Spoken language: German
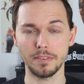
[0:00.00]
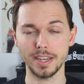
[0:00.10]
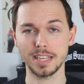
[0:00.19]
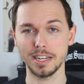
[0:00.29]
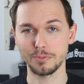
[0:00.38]
Man
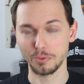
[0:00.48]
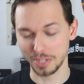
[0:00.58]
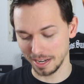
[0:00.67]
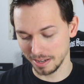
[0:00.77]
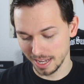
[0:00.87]
weiß gar nicht,
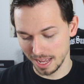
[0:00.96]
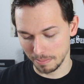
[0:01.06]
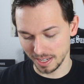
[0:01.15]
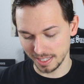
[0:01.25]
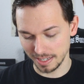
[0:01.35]
woran
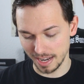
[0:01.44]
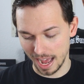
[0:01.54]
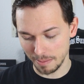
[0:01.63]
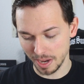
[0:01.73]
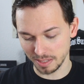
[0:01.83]
man dann
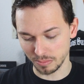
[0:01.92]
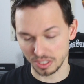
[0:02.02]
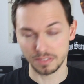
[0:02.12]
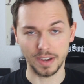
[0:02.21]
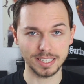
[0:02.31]
arbeiten
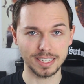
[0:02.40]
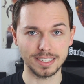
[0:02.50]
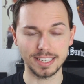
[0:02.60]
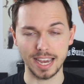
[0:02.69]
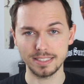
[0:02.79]
muss. Weitere
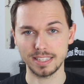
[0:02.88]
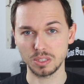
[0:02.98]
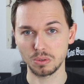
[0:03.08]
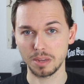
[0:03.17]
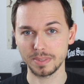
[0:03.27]
Details
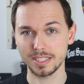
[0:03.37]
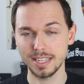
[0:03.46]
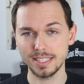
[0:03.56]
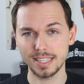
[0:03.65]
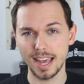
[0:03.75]
dazu gibt es
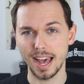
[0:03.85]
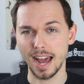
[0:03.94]
nicht.